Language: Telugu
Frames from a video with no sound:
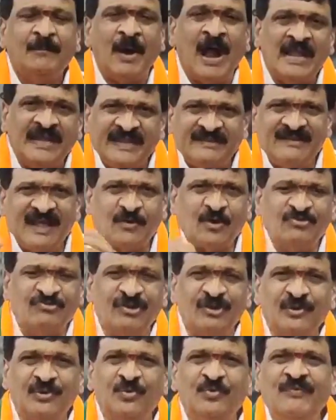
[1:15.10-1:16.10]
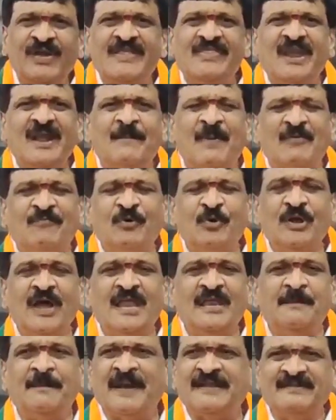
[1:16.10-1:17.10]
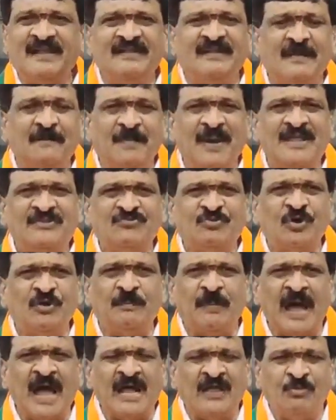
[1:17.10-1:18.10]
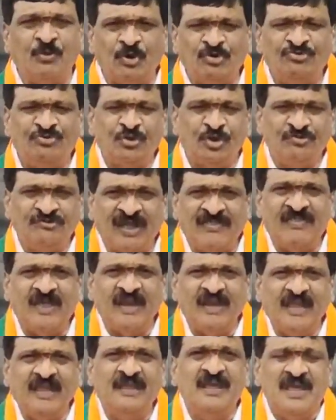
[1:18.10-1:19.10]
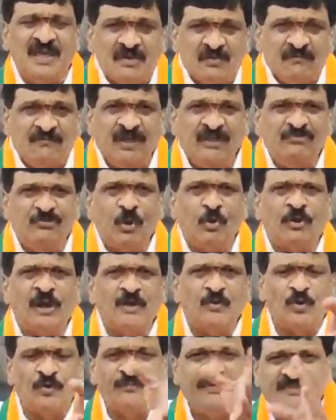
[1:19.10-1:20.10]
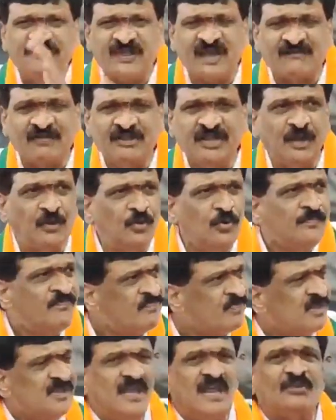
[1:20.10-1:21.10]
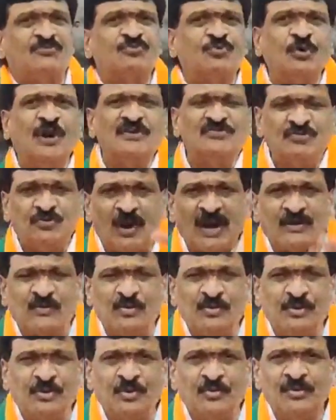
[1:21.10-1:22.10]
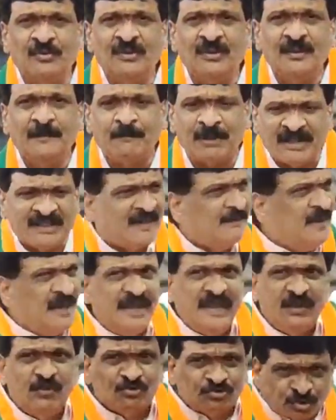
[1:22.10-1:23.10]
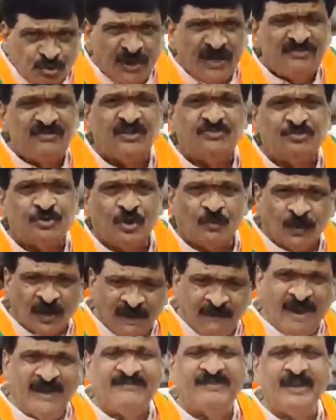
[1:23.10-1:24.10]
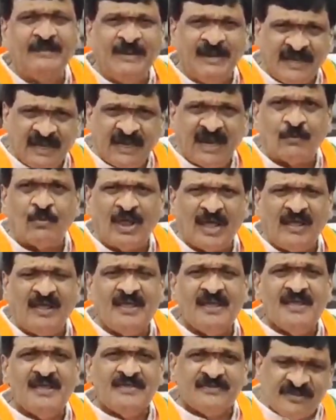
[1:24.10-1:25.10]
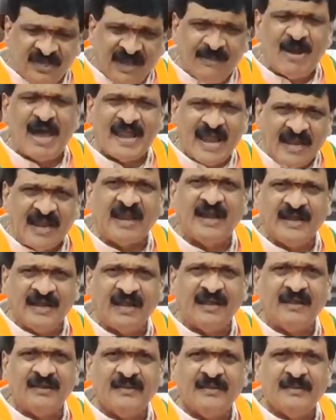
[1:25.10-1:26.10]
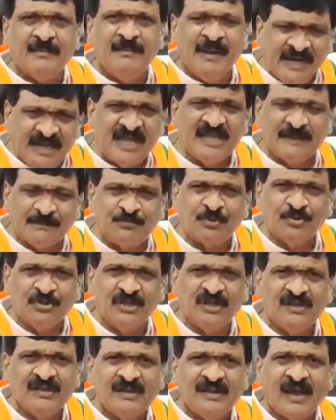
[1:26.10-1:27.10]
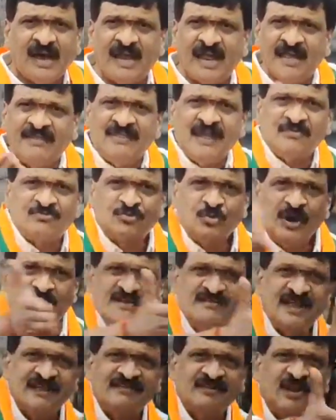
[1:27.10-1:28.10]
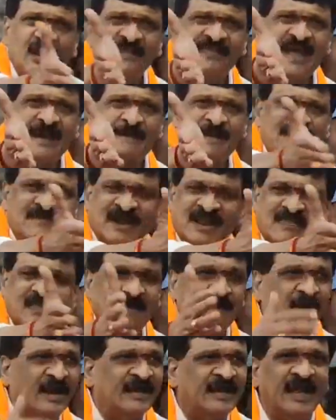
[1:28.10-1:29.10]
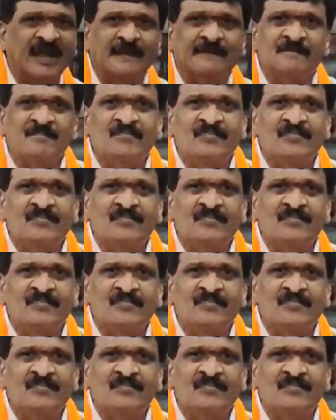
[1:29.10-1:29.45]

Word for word: పాలిటిక్స్ లోకి వచ్చిండు నువ్వేంద్ర బఫున్ గాని పైసలు సంపాదించుకొని బాగా దోష్ దోష్ అందరినీ ఫీజులు ఒక్కనికో ఫీజు తక్కువ చేయవు ఇలా స్టూడెంట్స్ నువ్వు ఆడుకుంటున్నావు ప్రతి మీటింగ్ కు స్టూడెంట్స్ తెస్తున్నావు మన మెడికల్ మీటింగ్ లో కూడా సీఎంఆర్ఏ అన్నారంట మీడియా చెప్తుంది అరే ఎంత స్టూడెంట్స్ తెచ్చినాయండి ఆ ప్రజలందేమంటే